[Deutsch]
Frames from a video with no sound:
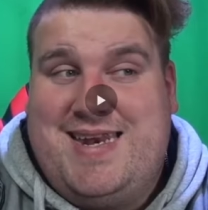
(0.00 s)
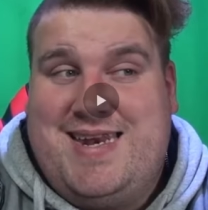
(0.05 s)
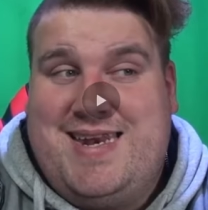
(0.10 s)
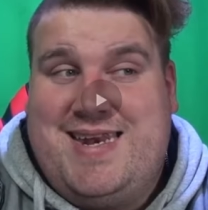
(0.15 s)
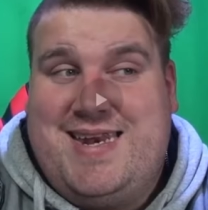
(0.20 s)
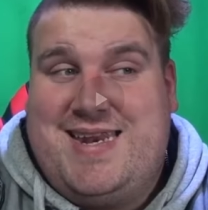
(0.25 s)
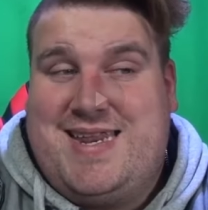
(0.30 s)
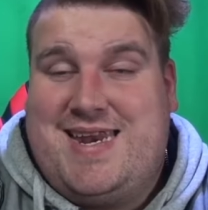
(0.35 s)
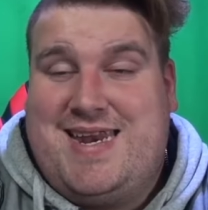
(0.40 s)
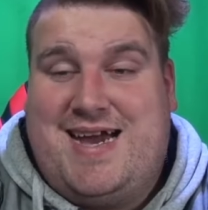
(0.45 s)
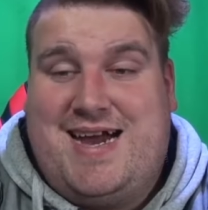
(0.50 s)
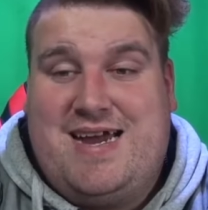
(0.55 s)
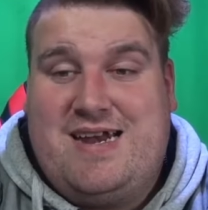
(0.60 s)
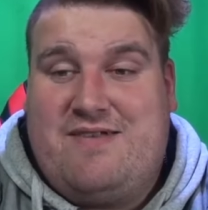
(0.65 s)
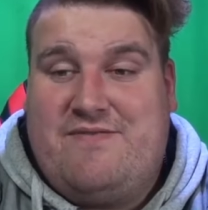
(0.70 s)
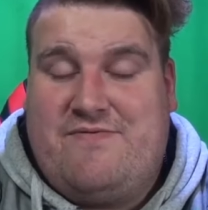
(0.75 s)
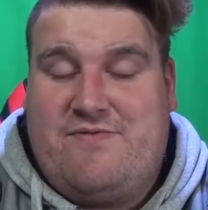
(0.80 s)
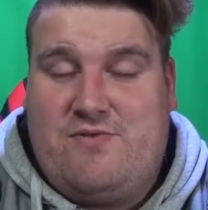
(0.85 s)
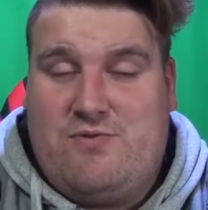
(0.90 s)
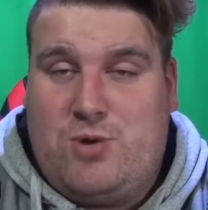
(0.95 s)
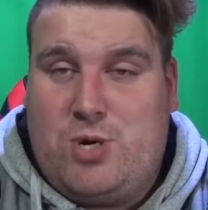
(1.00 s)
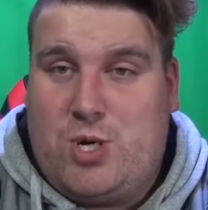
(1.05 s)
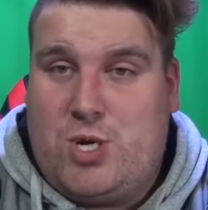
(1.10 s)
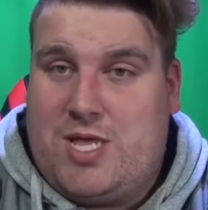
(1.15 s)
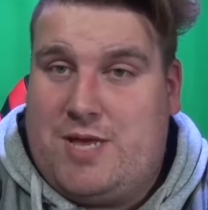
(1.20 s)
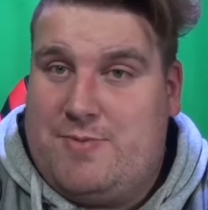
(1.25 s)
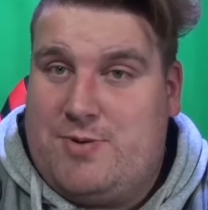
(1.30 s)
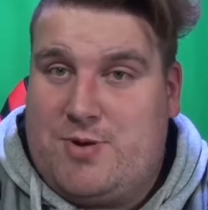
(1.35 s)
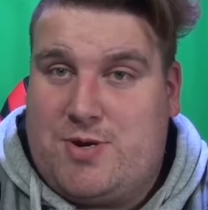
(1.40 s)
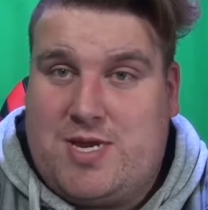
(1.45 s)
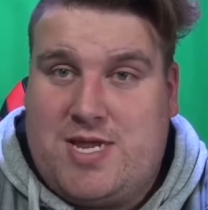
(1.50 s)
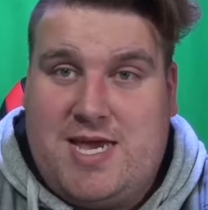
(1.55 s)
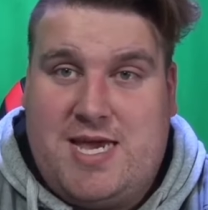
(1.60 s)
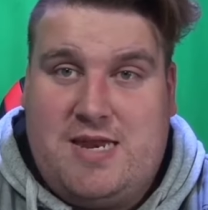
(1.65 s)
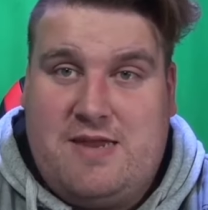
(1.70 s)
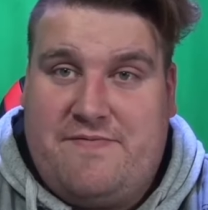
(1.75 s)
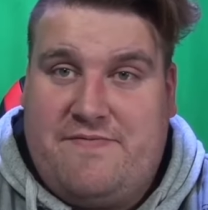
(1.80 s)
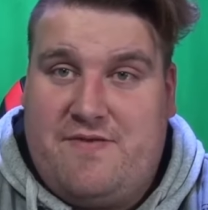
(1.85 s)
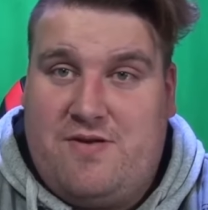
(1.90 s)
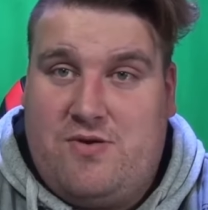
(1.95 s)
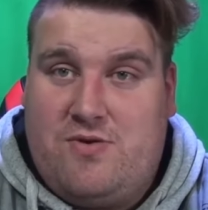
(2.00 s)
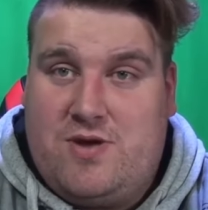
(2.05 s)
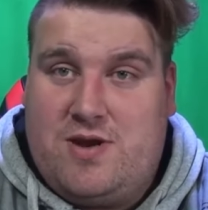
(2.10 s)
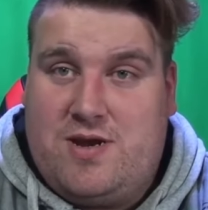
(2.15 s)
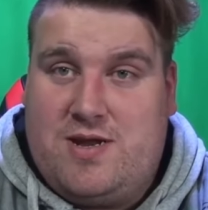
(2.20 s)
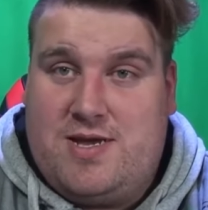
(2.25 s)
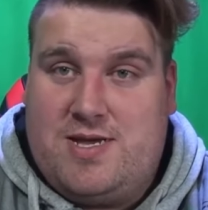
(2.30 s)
Anderen Arten von Unschuld habe ich durch die Hater verloren.